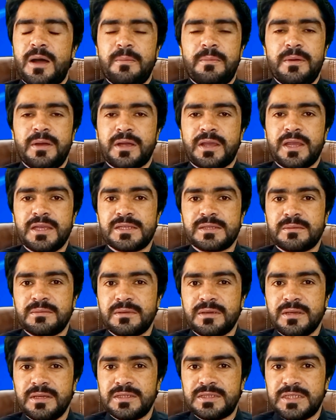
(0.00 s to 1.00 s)
अब
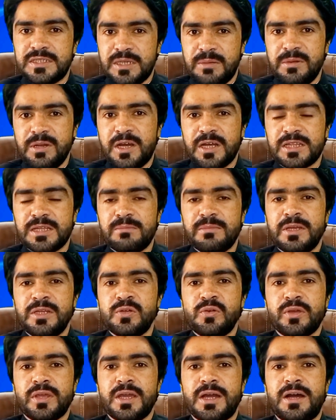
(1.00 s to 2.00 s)
स्टे भी ख़त्म
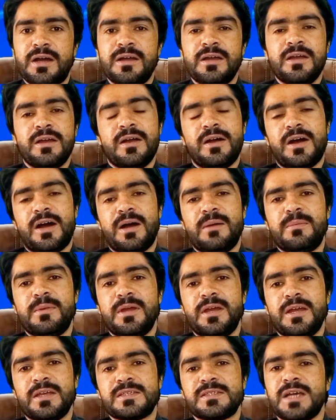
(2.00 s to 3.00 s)
नहीं हो गया अब
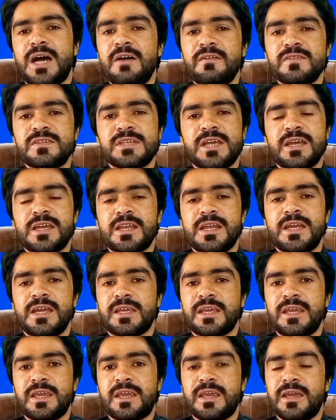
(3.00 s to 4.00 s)
साफ जाहिर
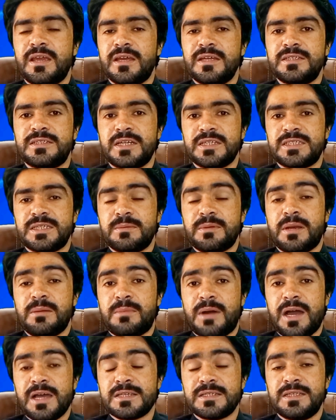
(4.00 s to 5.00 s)
है कि जज जब
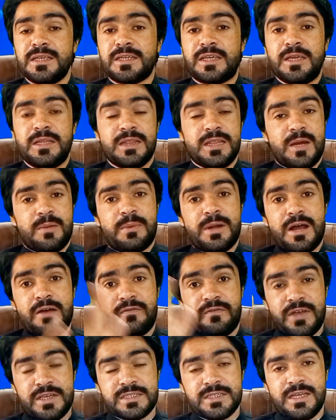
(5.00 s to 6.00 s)
रिमार्क्स देखी इतना बड़ा
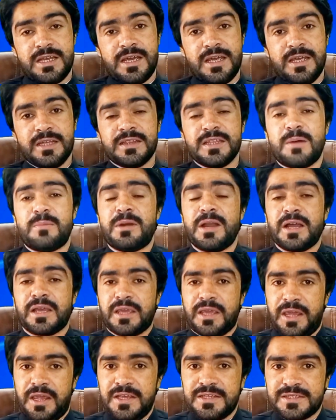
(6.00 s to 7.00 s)
फैसला है इतना बड़ा
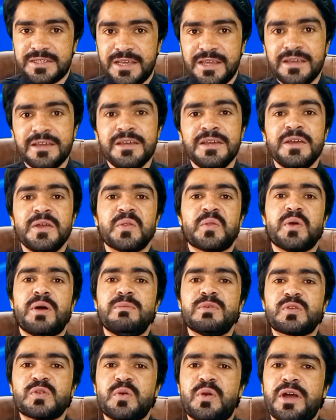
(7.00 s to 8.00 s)
केस है तो
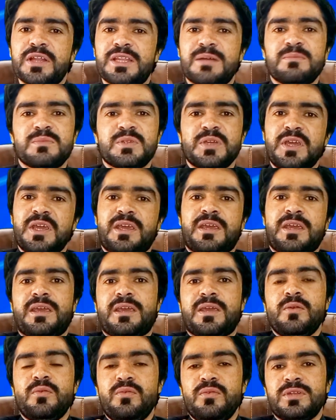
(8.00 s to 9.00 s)
हम इसको ख़त्म
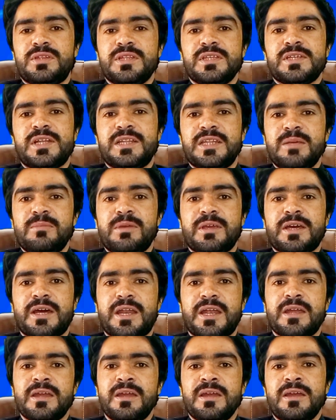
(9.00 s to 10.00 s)
क्यों इतनी जल्दी में
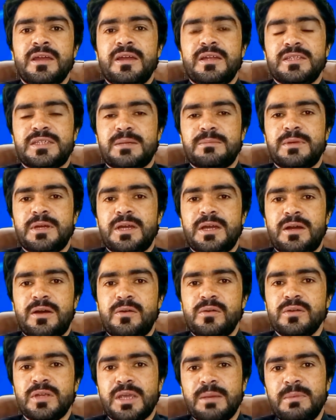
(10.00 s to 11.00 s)
करें जब
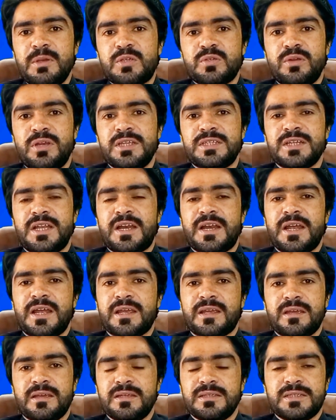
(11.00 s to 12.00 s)
उनके बिछोले चल
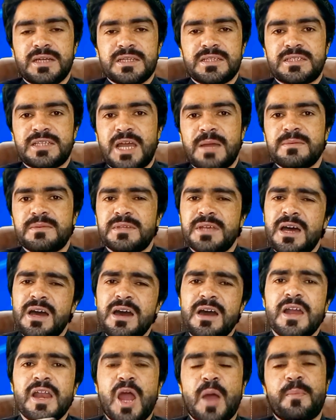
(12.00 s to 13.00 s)
रहे जज साहब
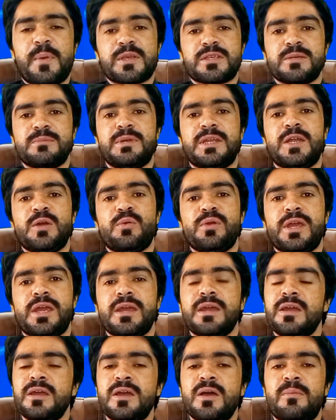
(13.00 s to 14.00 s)
सारे आपस में मिले हुए
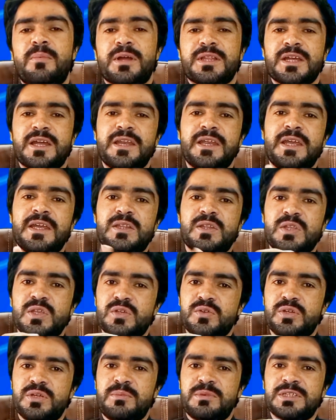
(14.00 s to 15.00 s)
पता नहीं इतने
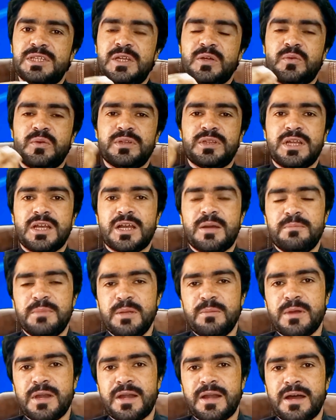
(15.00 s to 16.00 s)
छोटे मसले को इतना
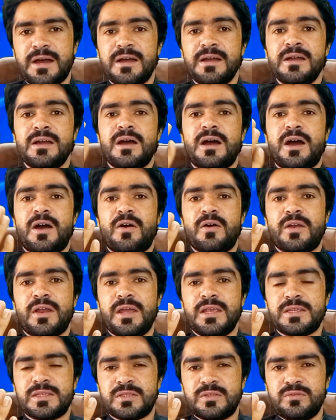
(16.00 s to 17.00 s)
गंभीर बनाना और
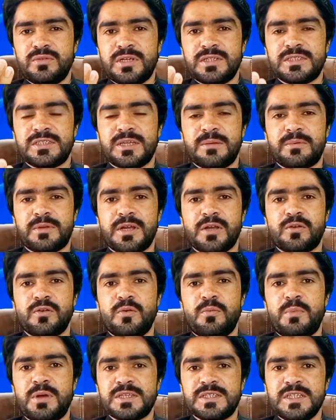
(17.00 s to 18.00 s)
स्टूडेंट्स तबका
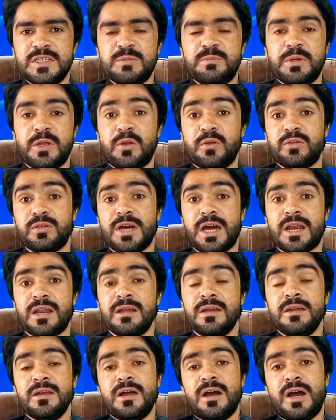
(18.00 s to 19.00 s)
को मजीद बेरोजगार
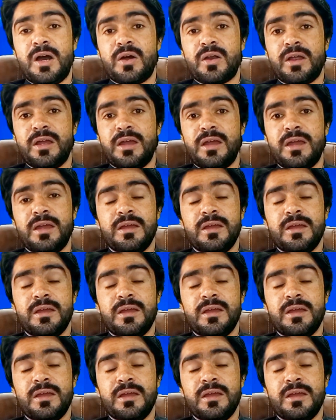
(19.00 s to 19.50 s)
और